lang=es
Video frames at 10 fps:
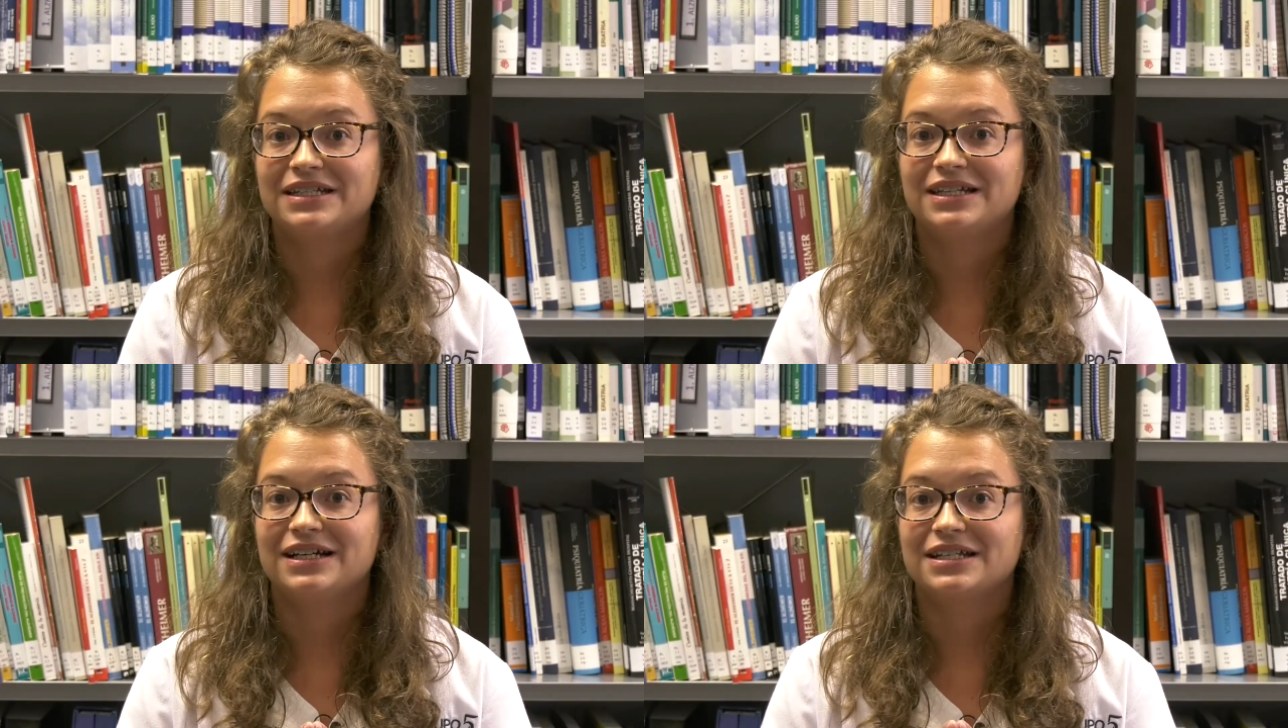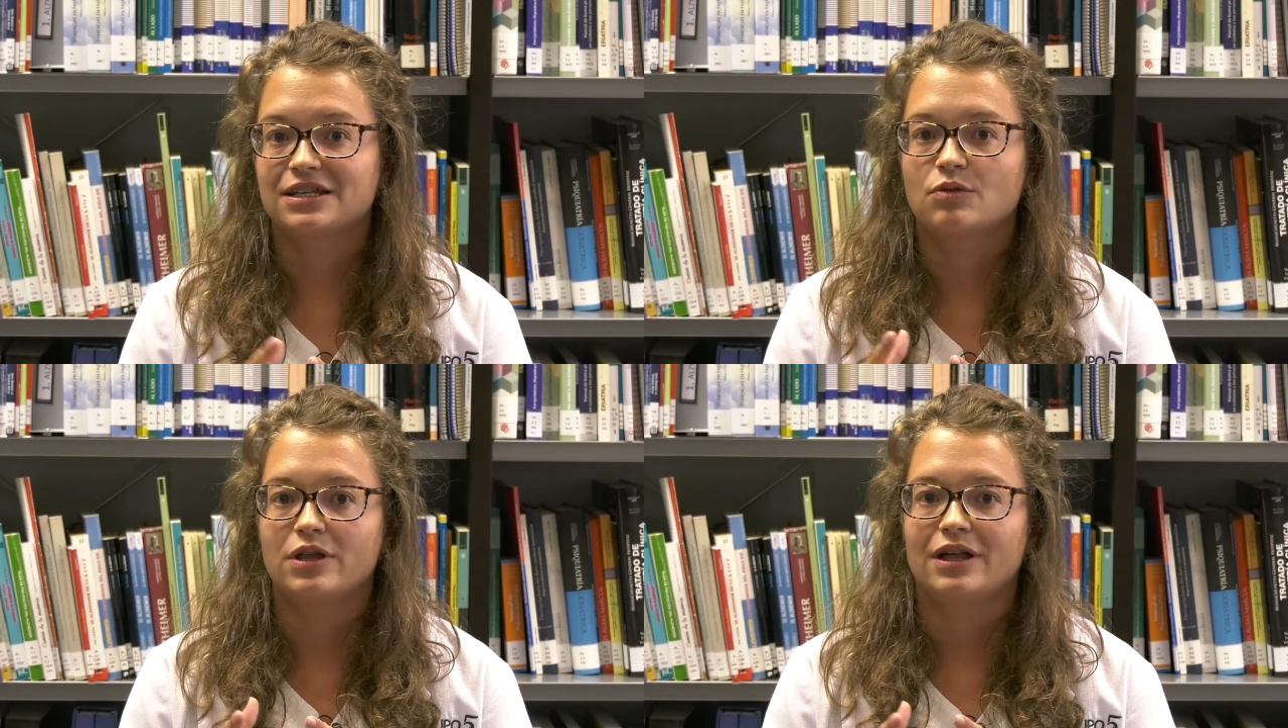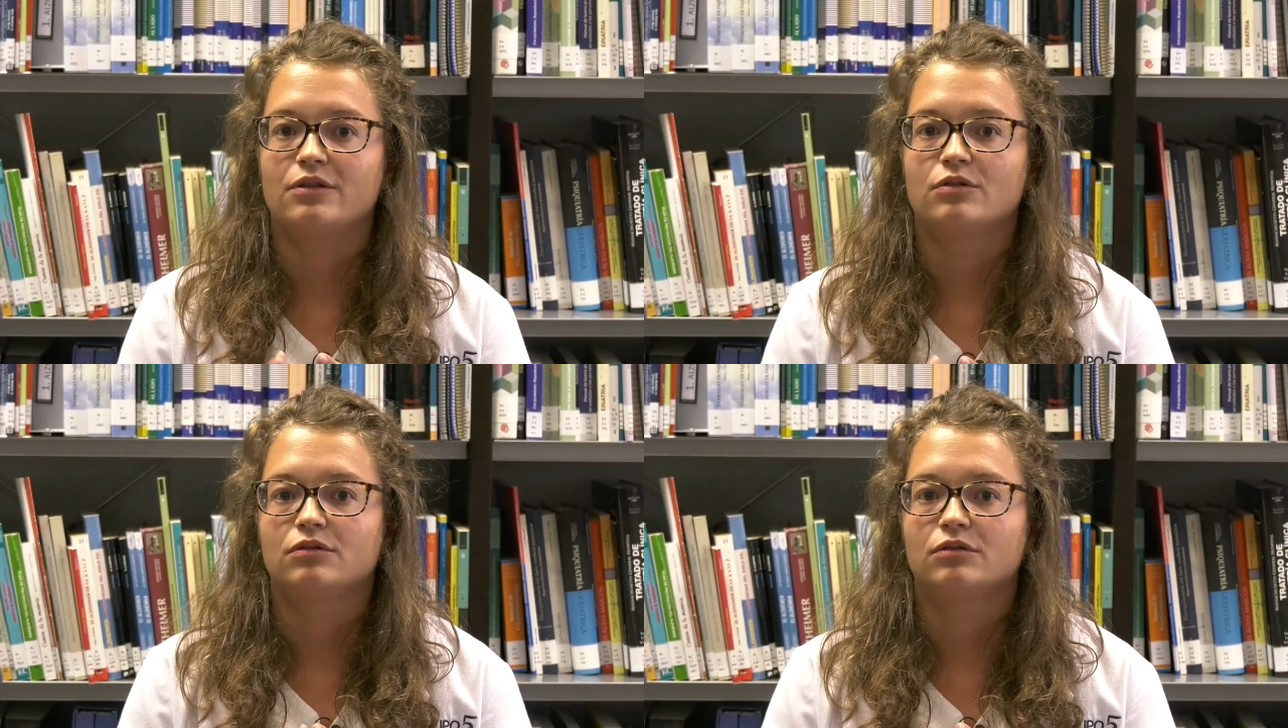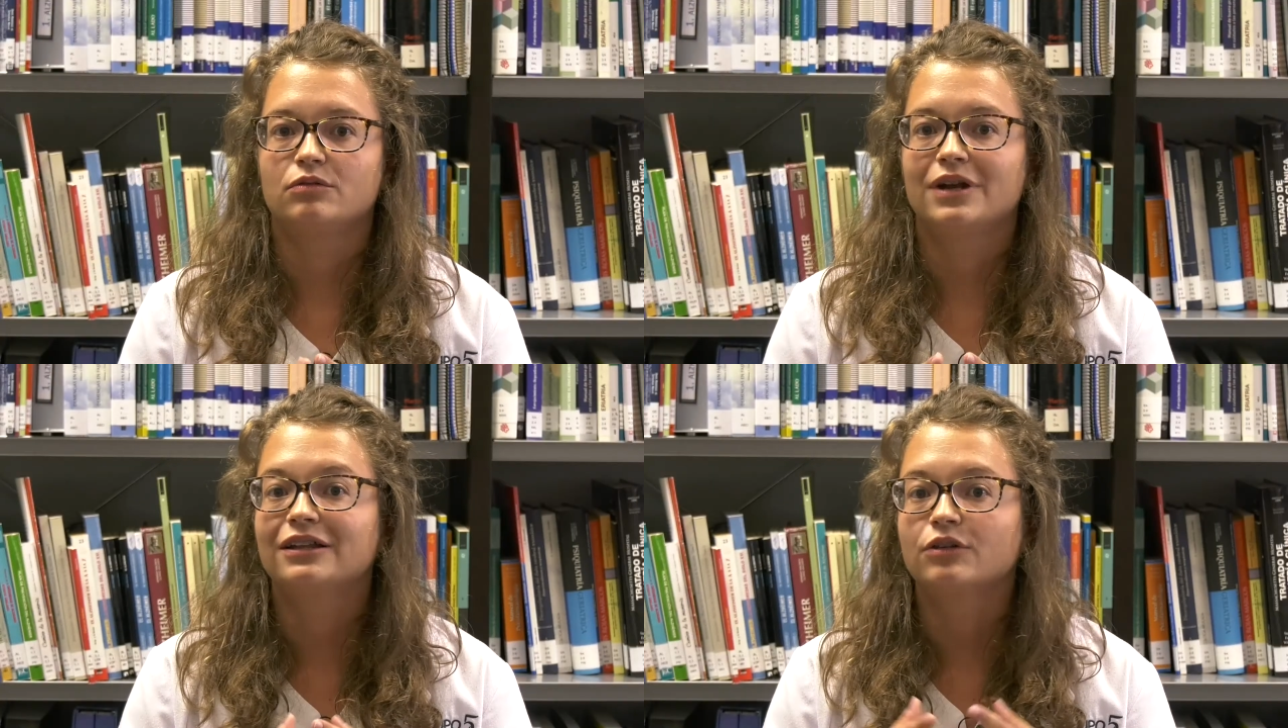básicas de cuidado,
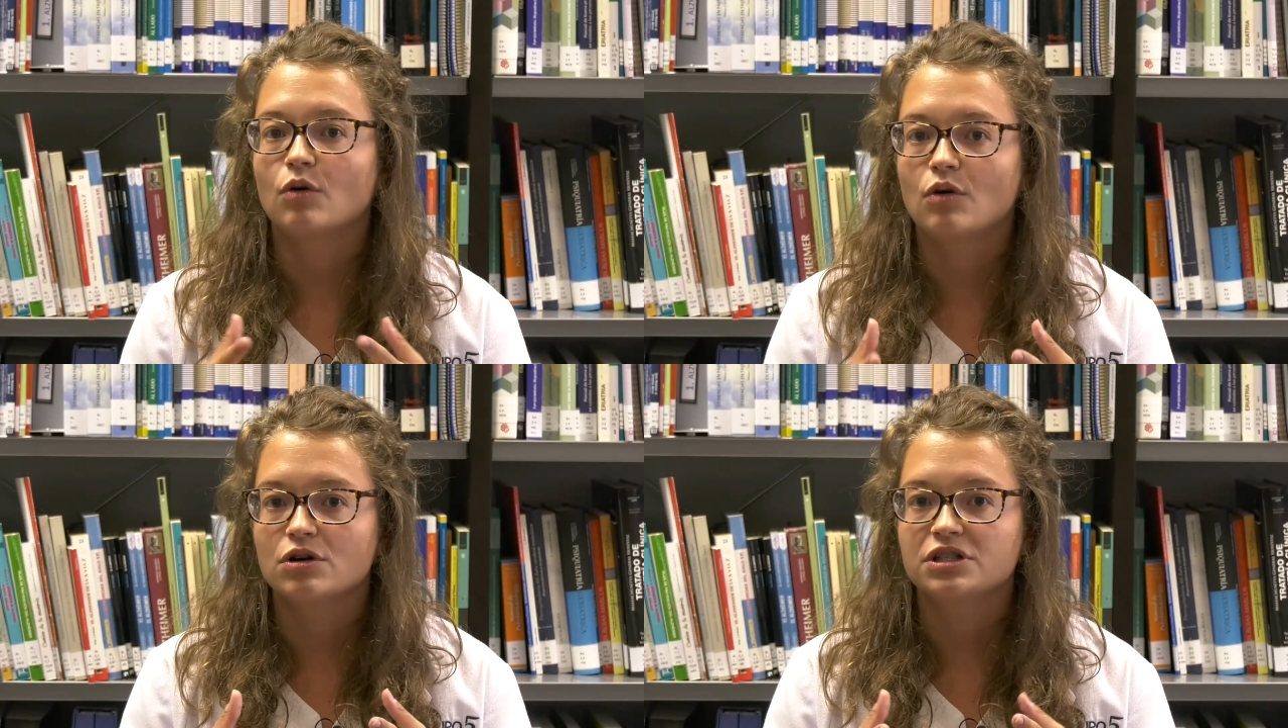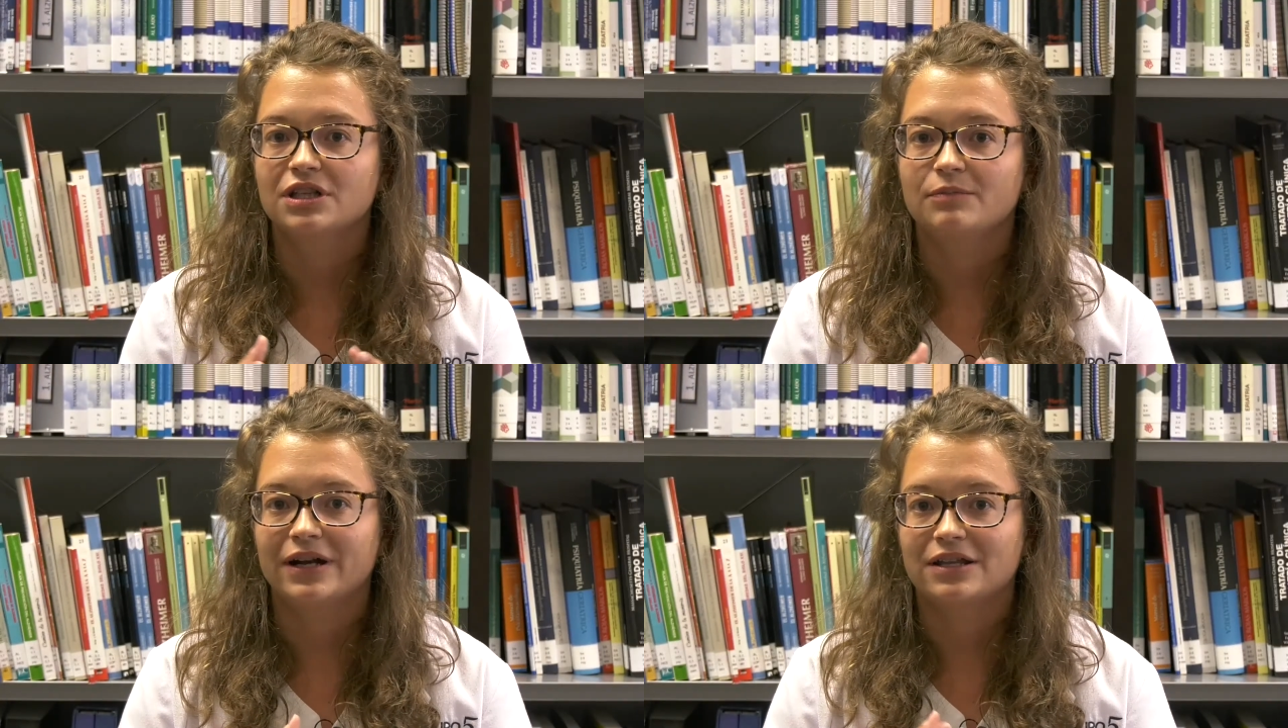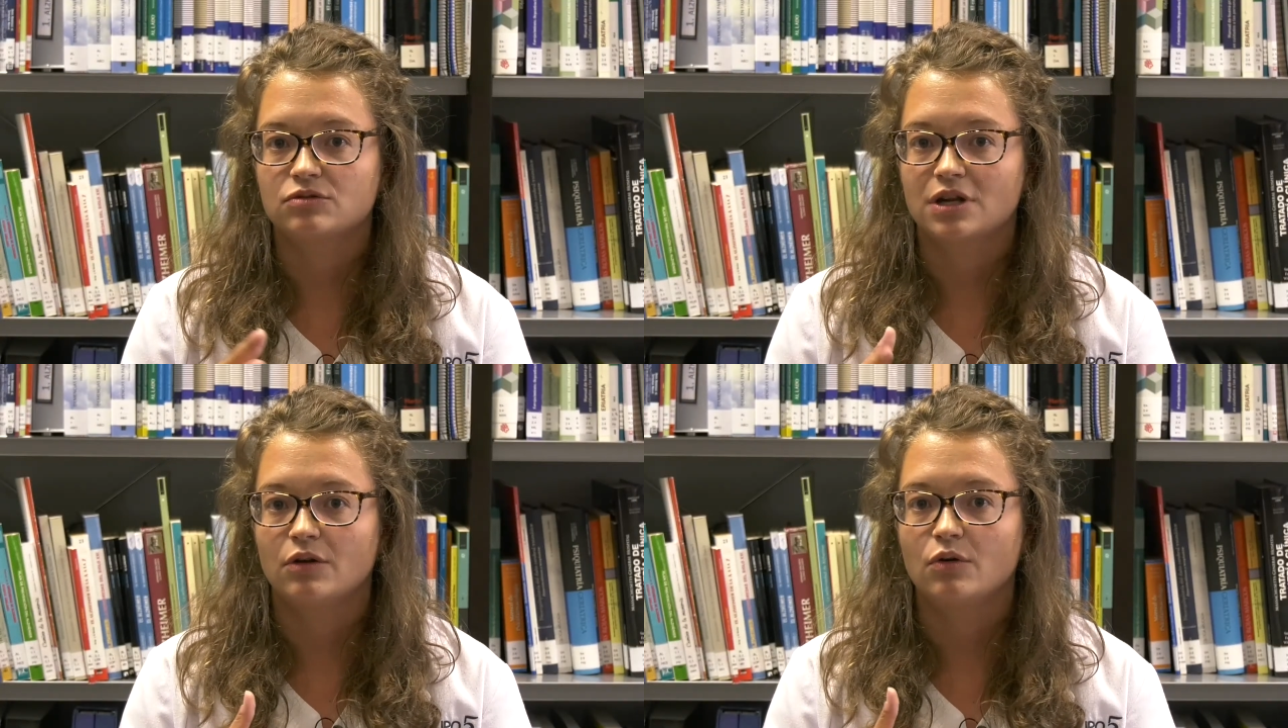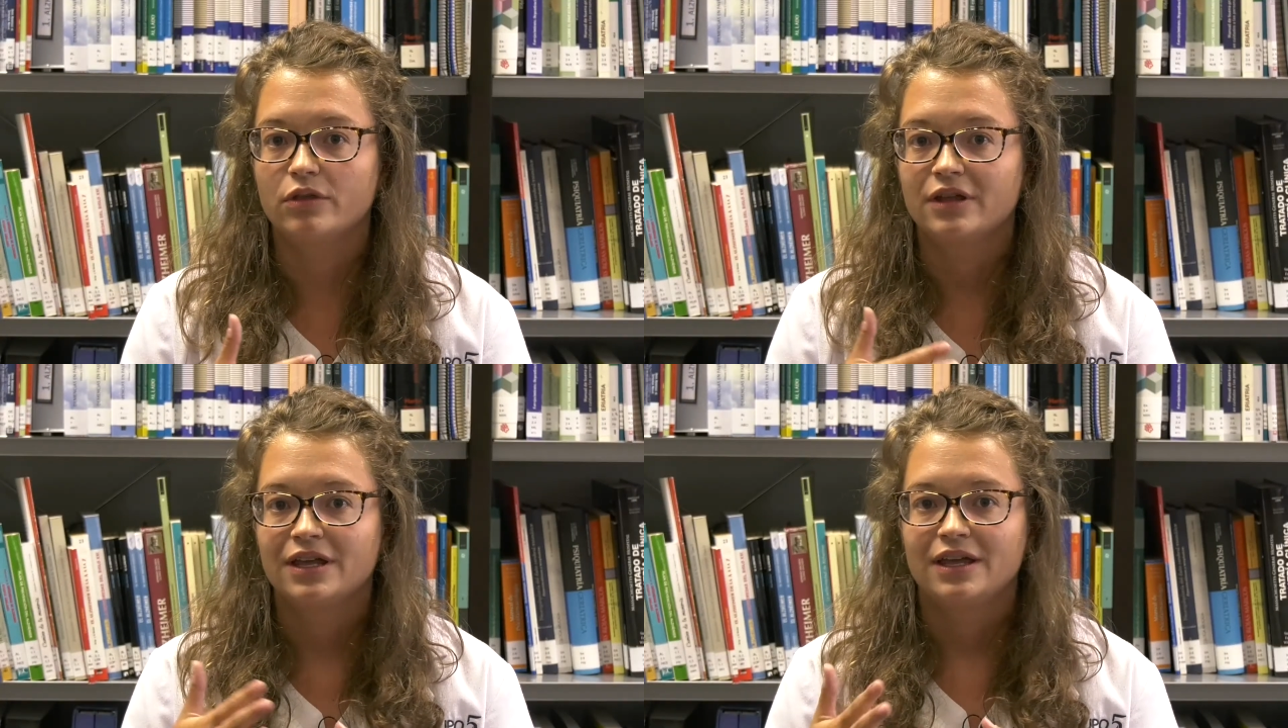con un alto coste para su salud,